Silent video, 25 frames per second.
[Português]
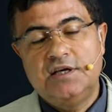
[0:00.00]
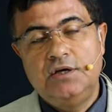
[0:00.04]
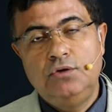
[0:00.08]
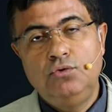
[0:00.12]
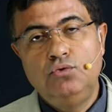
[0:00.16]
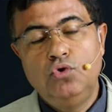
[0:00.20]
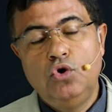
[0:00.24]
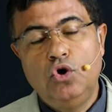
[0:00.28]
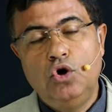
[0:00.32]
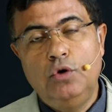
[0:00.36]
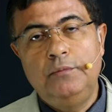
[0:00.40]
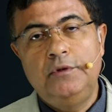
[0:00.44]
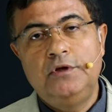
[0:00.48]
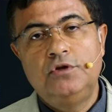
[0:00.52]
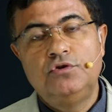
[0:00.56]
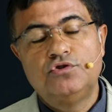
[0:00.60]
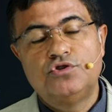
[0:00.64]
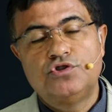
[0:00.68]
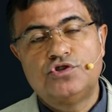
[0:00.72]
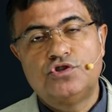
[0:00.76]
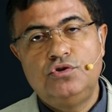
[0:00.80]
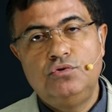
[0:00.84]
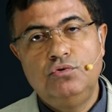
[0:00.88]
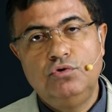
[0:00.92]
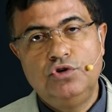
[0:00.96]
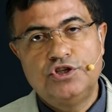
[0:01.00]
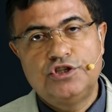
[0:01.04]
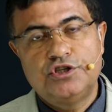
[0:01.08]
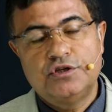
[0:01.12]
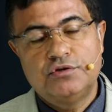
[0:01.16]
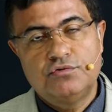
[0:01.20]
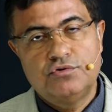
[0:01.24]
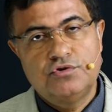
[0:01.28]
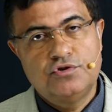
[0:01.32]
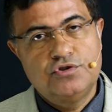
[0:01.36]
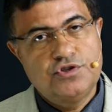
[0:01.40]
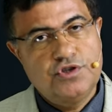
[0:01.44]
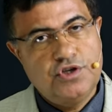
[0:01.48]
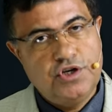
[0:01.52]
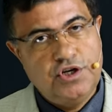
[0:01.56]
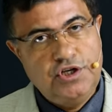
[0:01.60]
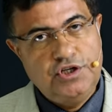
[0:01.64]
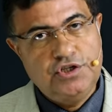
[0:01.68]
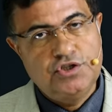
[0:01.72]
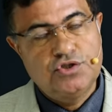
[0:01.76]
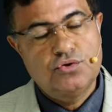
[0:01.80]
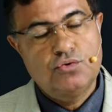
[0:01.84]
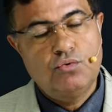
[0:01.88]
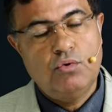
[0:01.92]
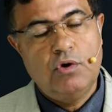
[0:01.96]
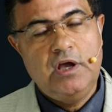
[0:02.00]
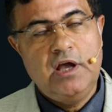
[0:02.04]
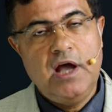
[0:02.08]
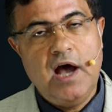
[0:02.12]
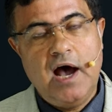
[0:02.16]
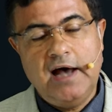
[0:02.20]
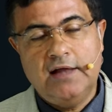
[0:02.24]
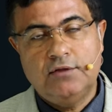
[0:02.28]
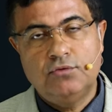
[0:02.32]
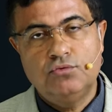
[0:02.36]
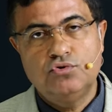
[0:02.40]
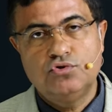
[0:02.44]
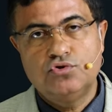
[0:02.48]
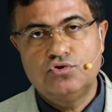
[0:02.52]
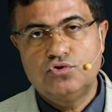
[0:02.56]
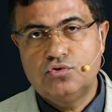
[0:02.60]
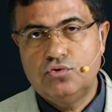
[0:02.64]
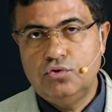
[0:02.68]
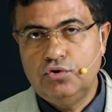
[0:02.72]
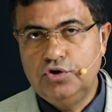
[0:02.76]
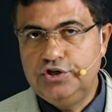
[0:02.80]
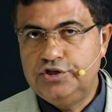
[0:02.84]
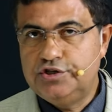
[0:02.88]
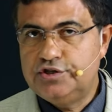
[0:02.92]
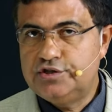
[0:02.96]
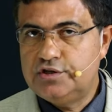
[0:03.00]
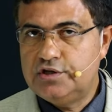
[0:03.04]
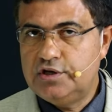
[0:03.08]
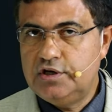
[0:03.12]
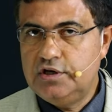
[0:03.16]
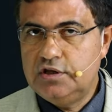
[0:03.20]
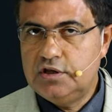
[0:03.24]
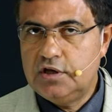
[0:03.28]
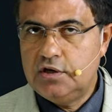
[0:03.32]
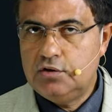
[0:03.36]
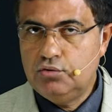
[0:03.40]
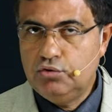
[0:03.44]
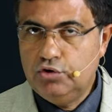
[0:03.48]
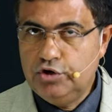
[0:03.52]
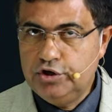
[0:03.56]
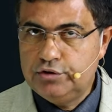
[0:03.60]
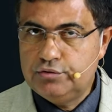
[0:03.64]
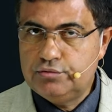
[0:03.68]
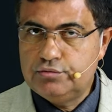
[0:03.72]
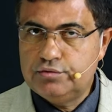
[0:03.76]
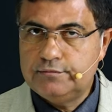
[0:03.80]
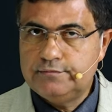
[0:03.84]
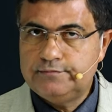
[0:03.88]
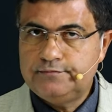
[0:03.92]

em nome do Senhor Jesus Cristo em Atos 2:38,